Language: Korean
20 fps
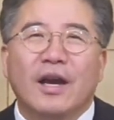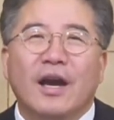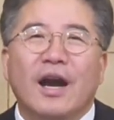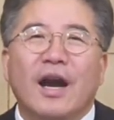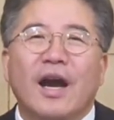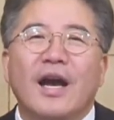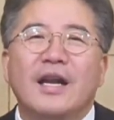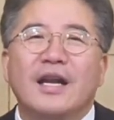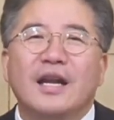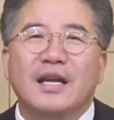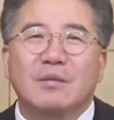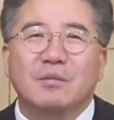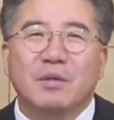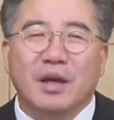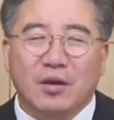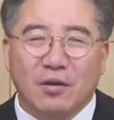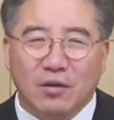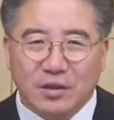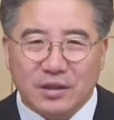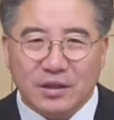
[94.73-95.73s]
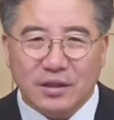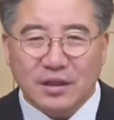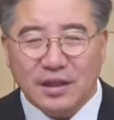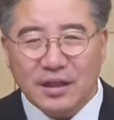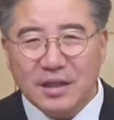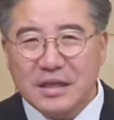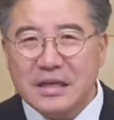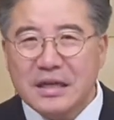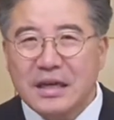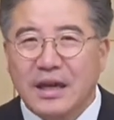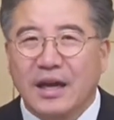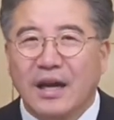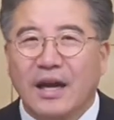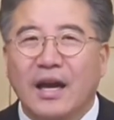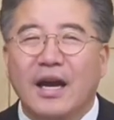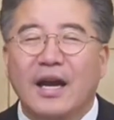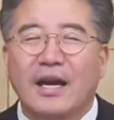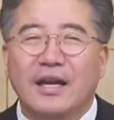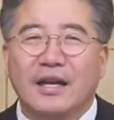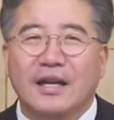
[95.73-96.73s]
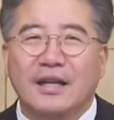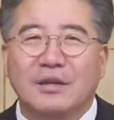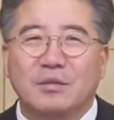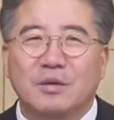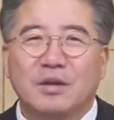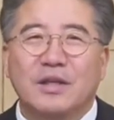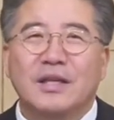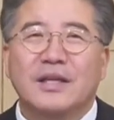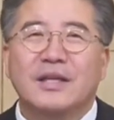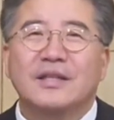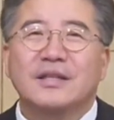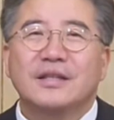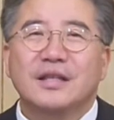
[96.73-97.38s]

하나님의 것이니 하나님이